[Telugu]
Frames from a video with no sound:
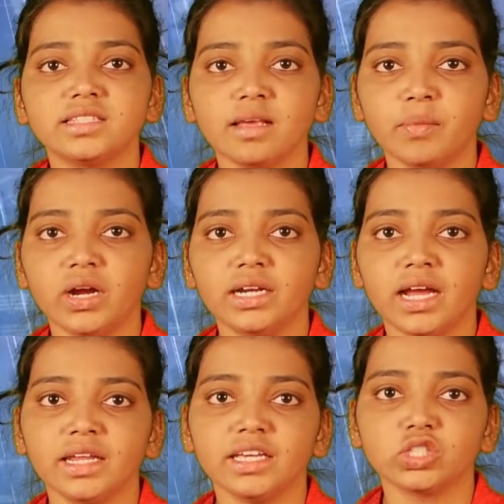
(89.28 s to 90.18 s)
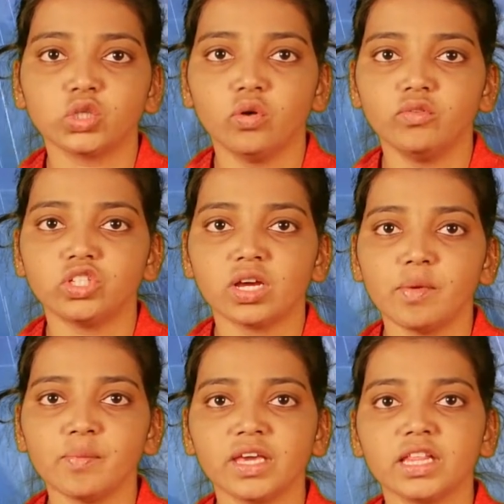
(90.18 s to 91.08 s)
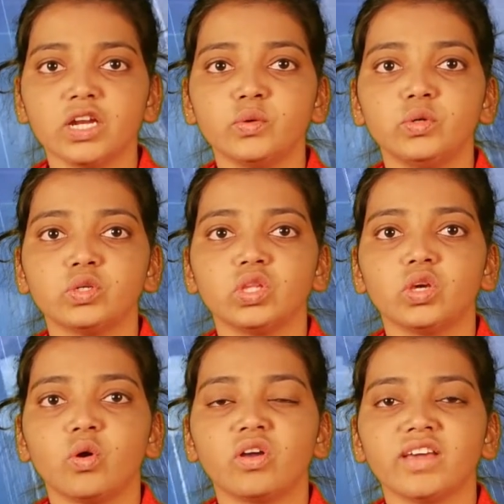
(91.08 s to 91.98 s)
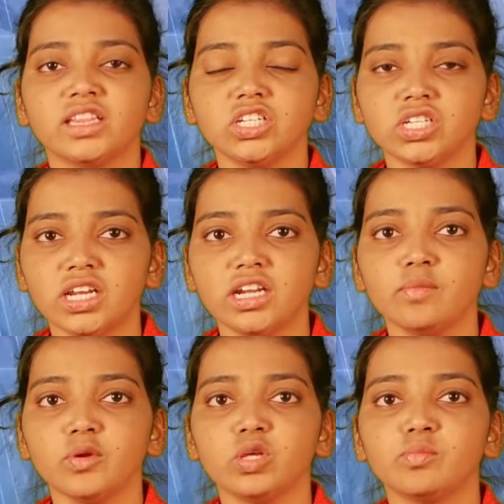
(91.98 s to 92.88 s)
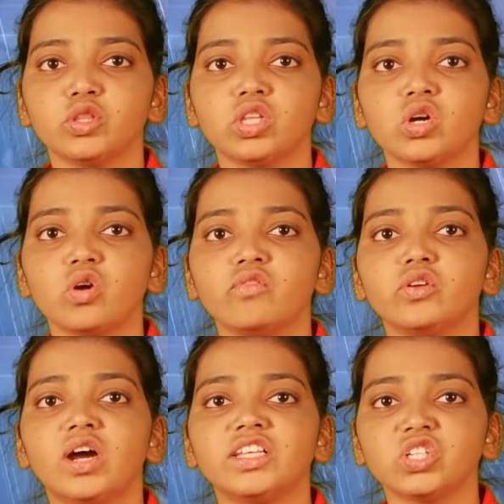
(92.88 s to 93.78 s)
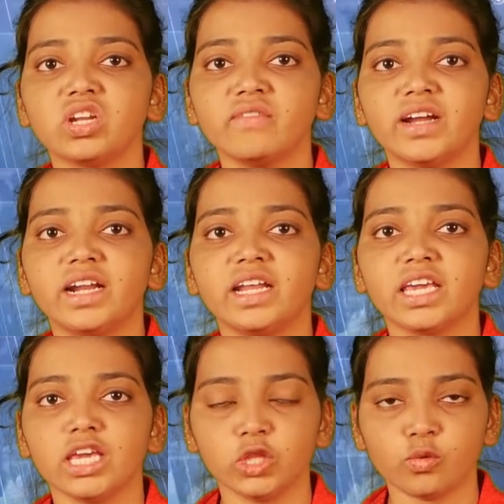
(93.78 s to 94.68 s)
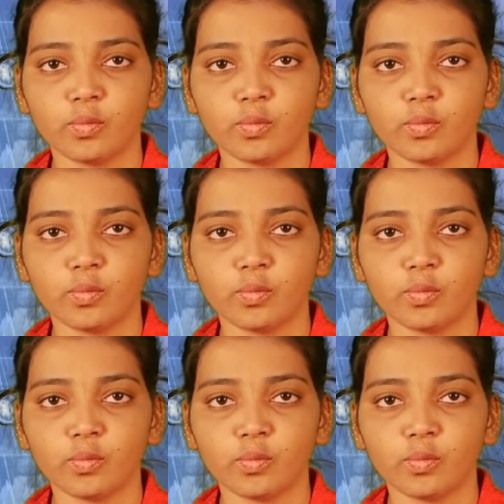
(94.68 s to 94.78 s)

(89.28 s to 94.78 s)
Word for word: సబ్కాటానియస్ కొవ్వు చర్మం కిందనే ఉంటుంది ఒక వ్యక్తి శరీరంలోని మొత్తం కొవ్వును అంచనా వేయడానికి ఇది